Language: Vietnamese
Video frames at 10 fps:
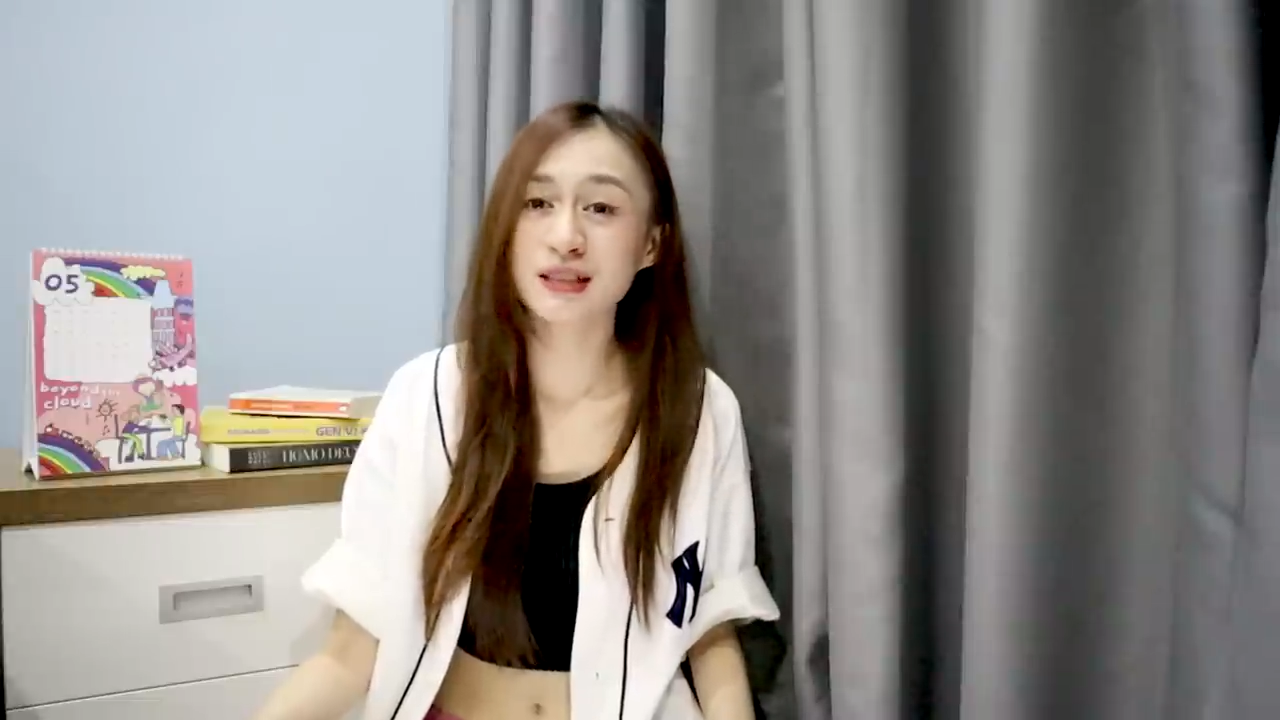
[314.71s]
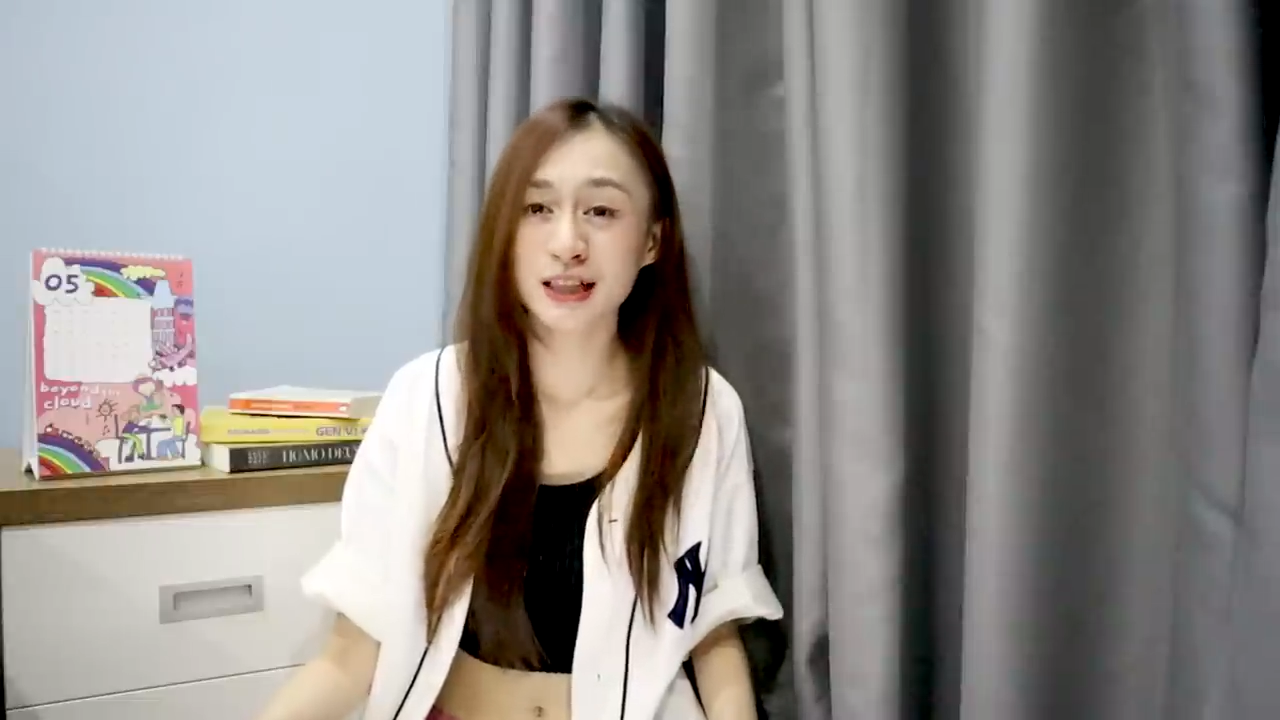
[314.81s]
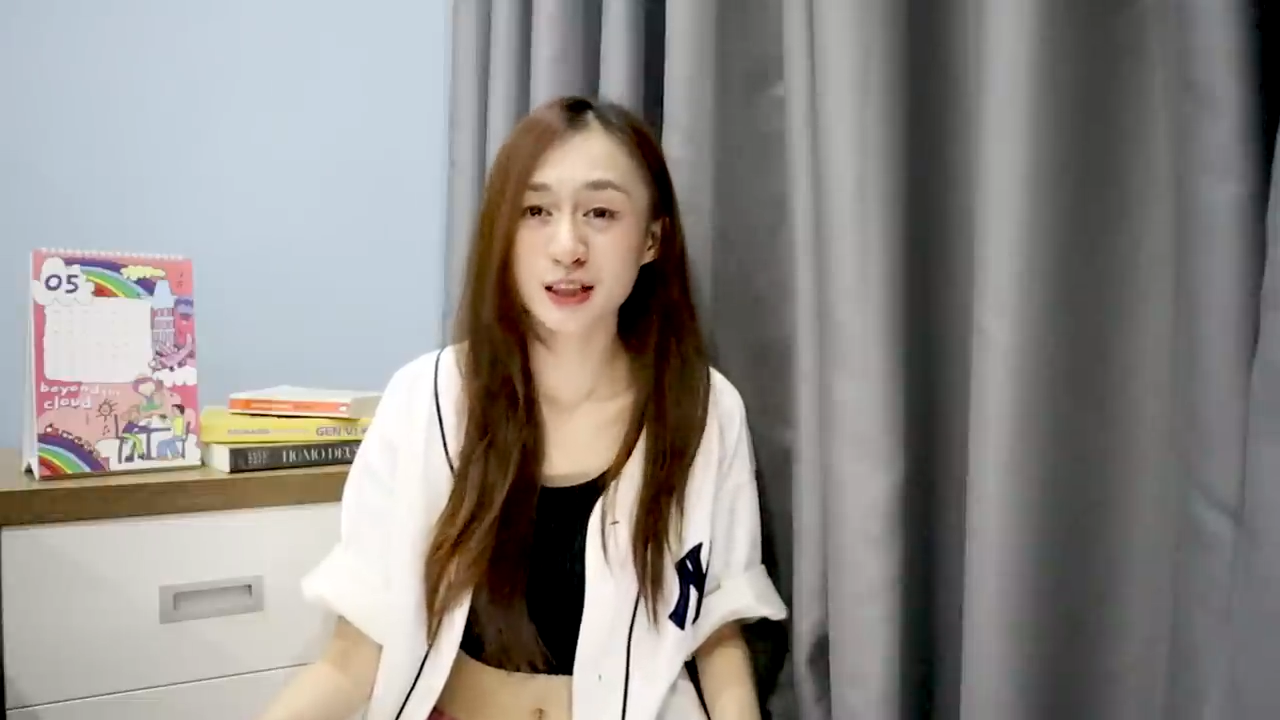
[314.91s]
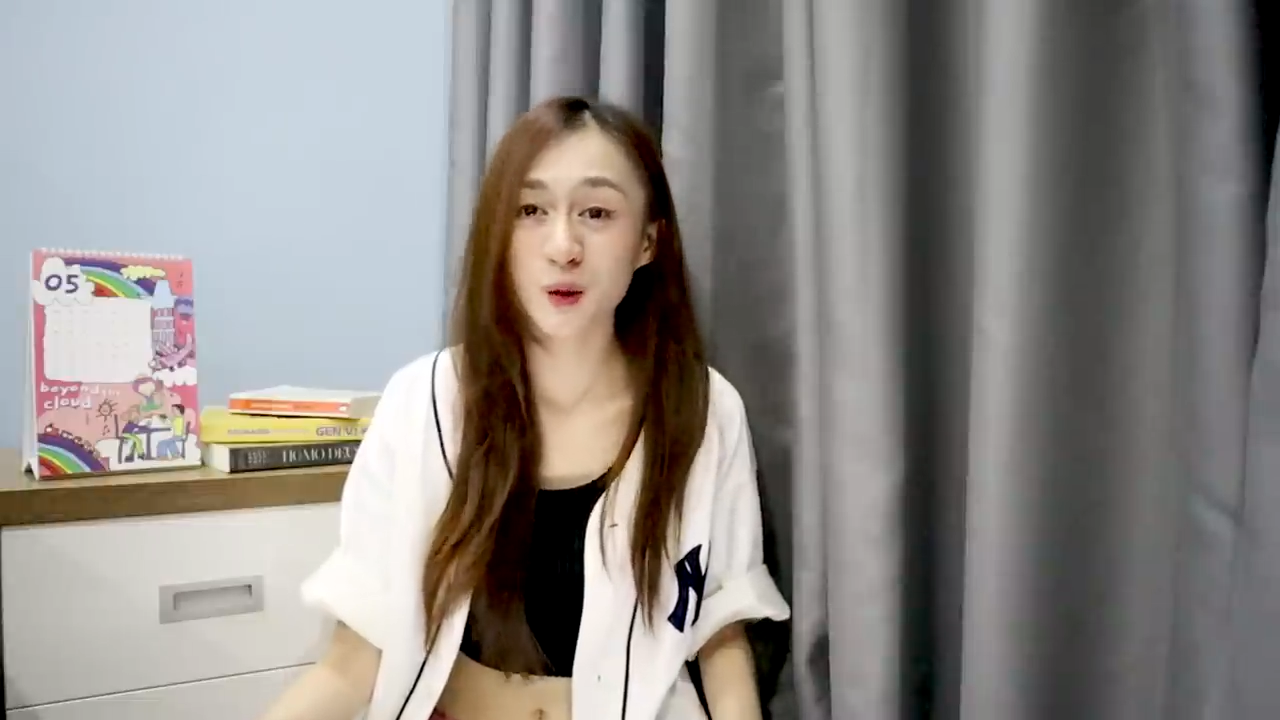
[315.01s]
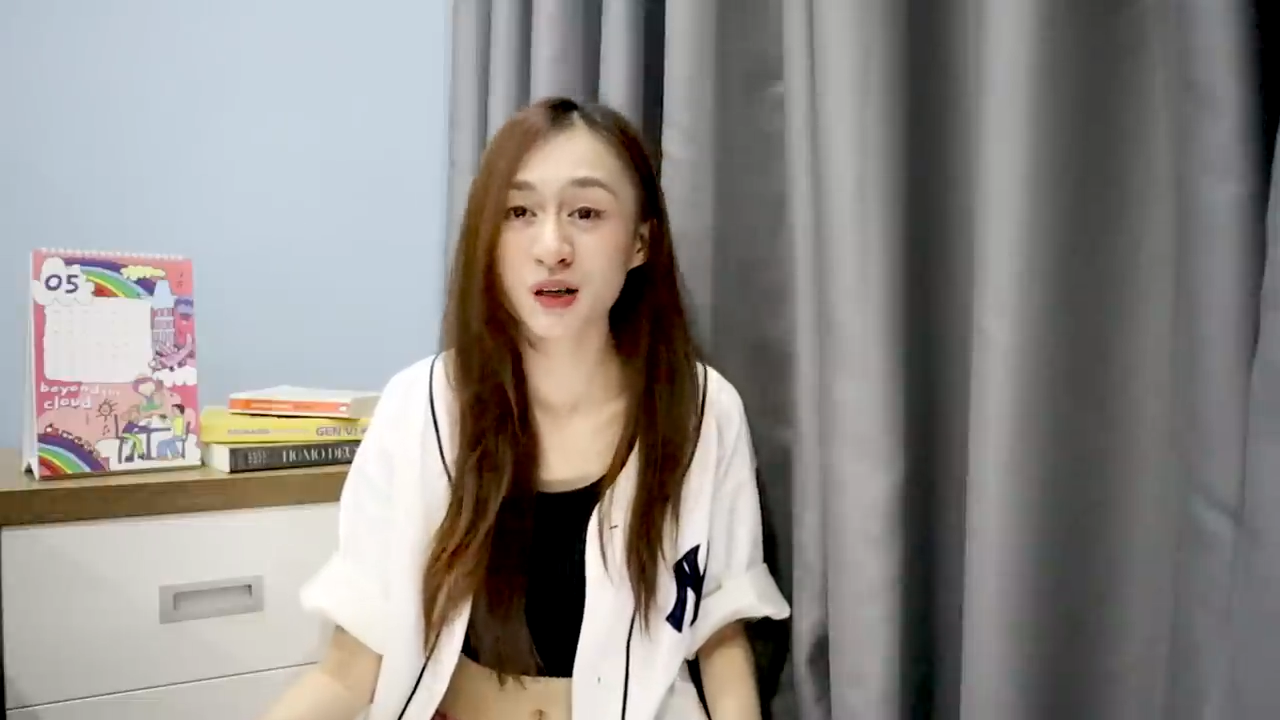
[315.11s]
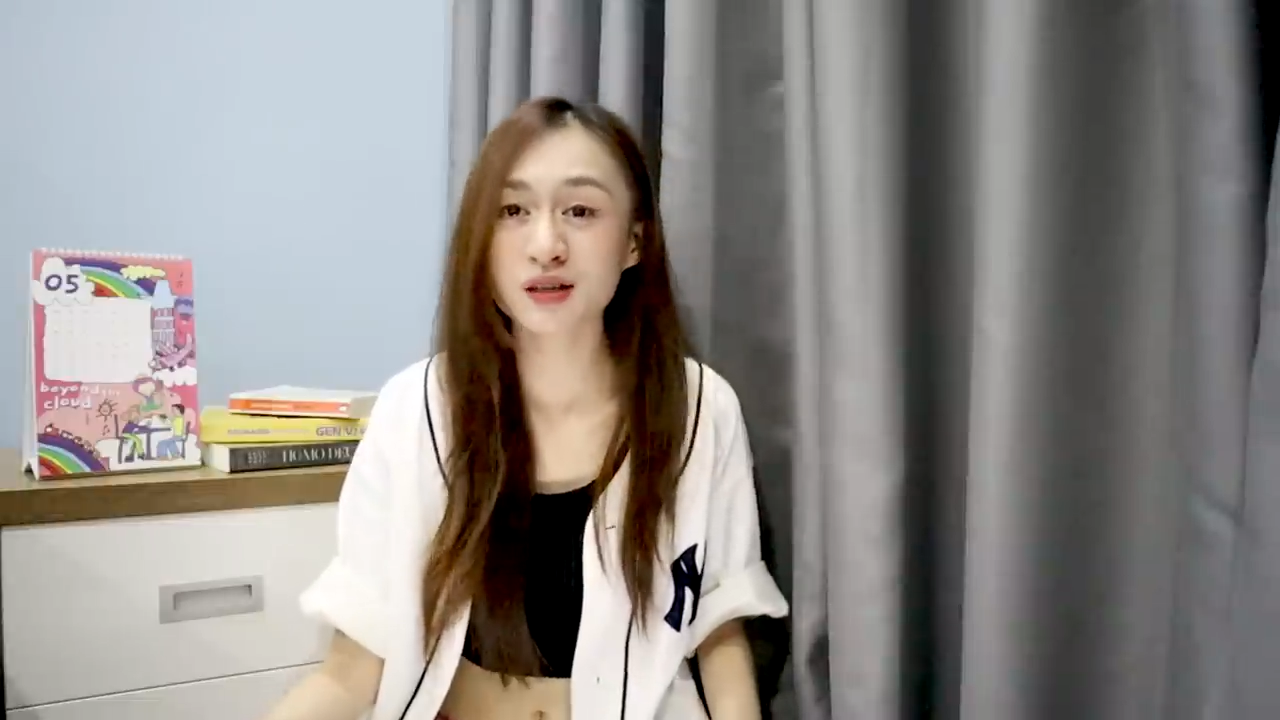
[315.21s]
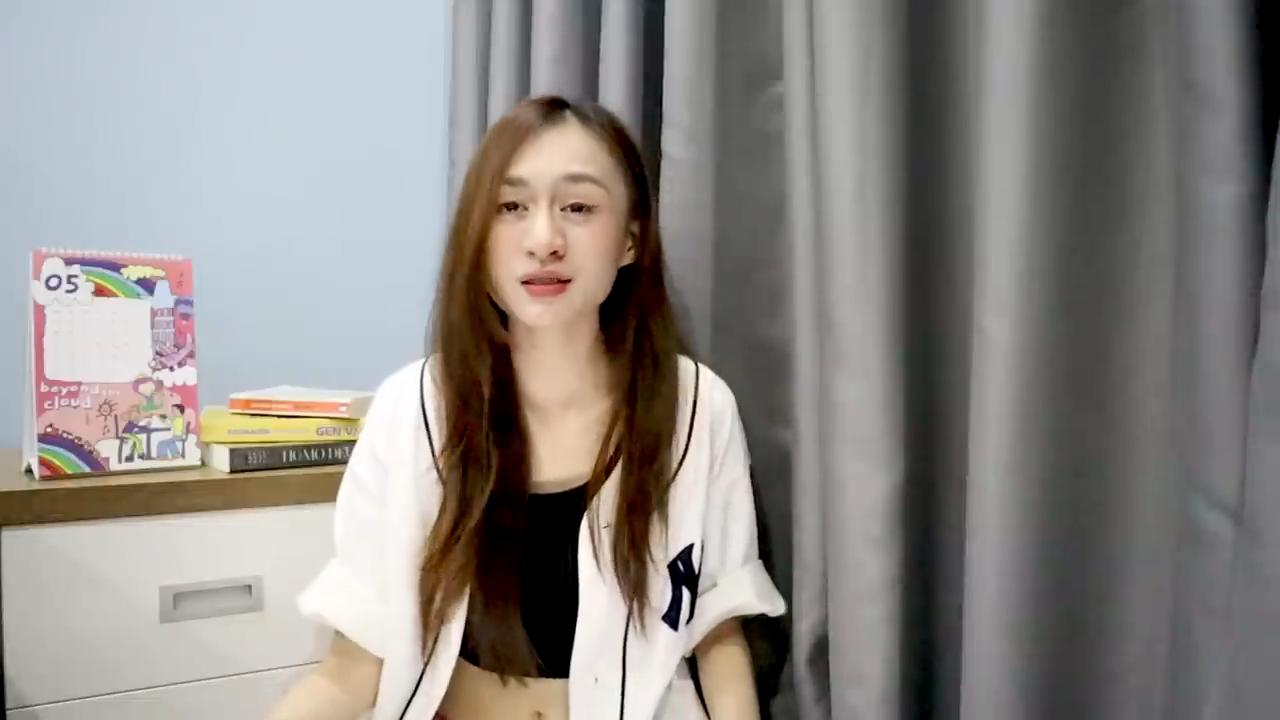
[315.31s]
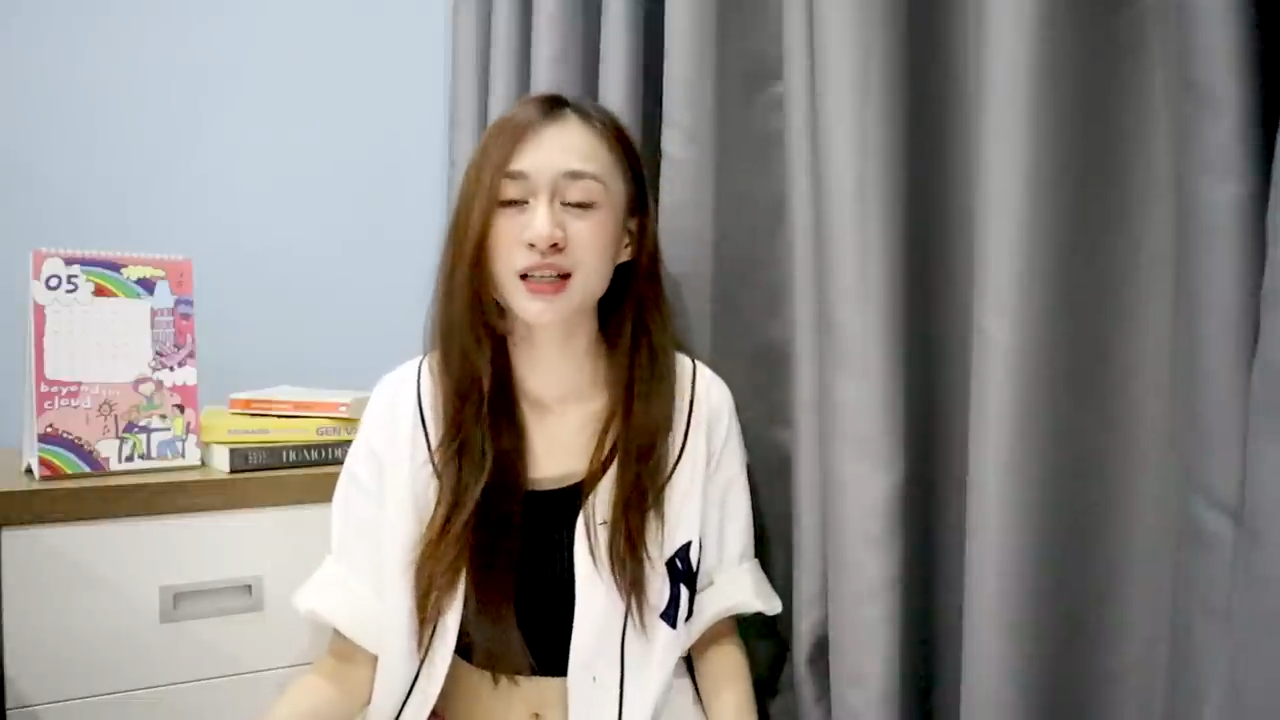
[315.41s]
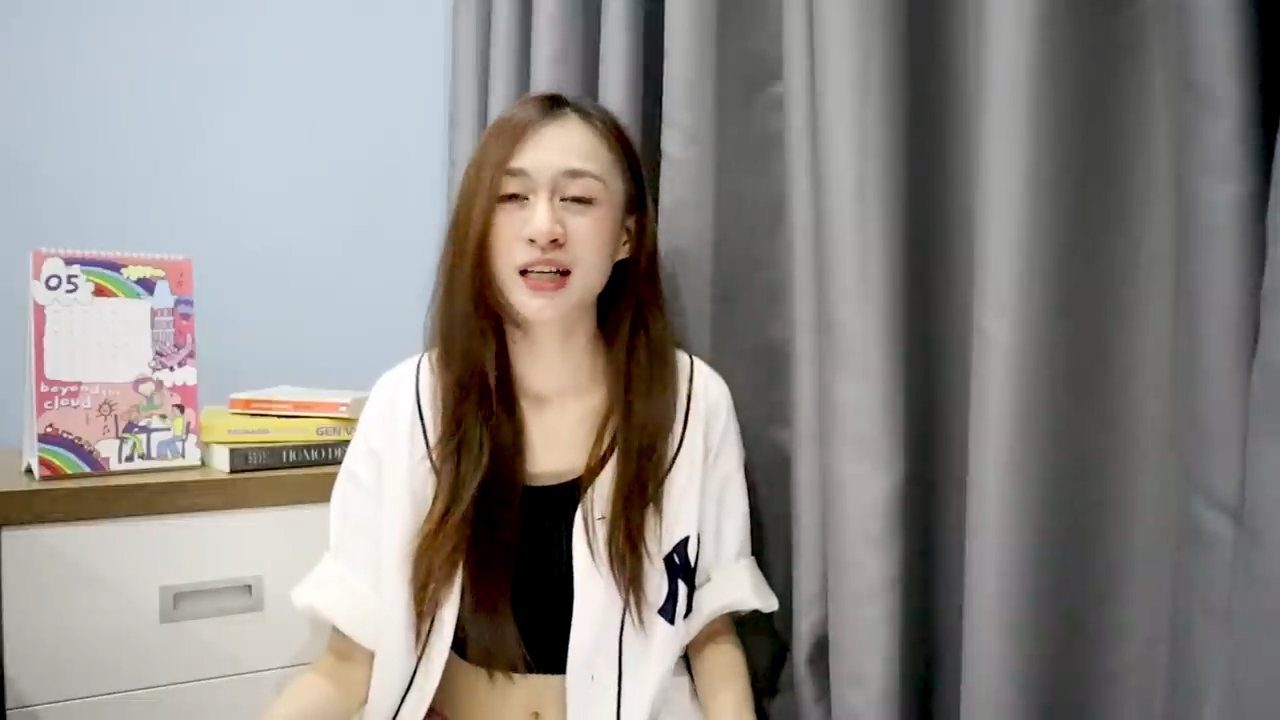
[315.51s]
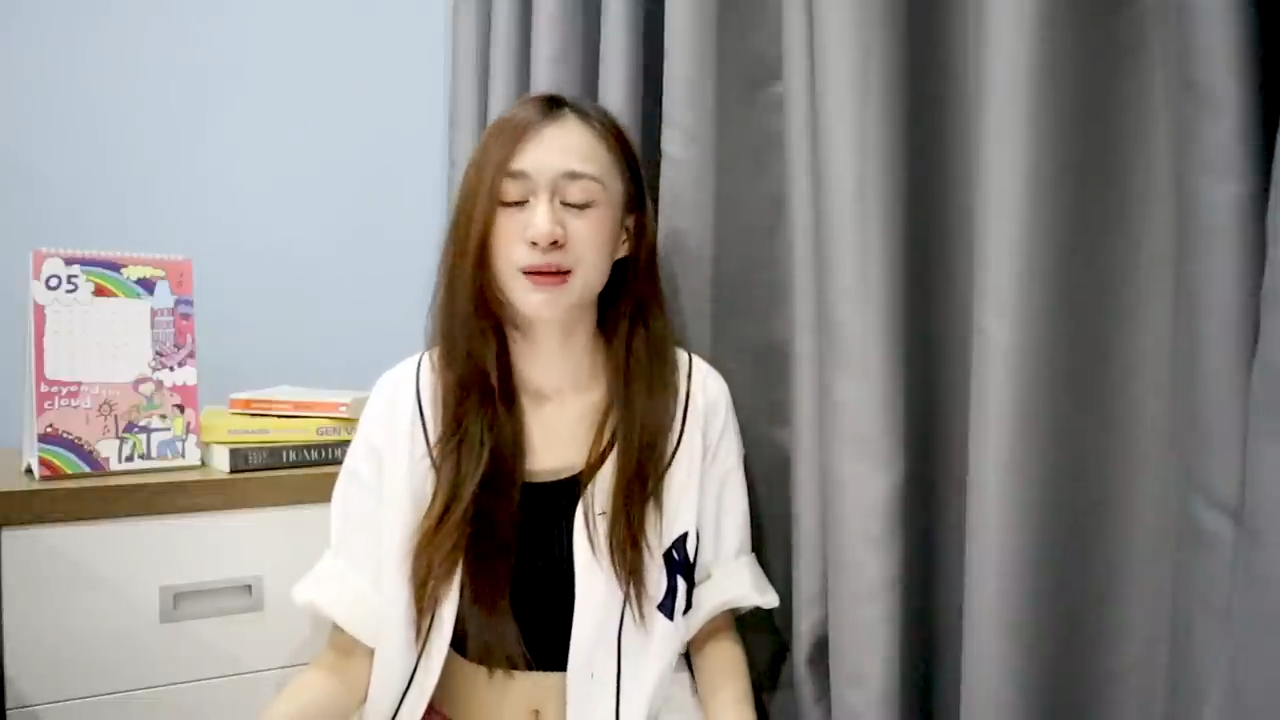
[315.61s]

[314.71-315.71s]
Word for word: người này nhiều hơn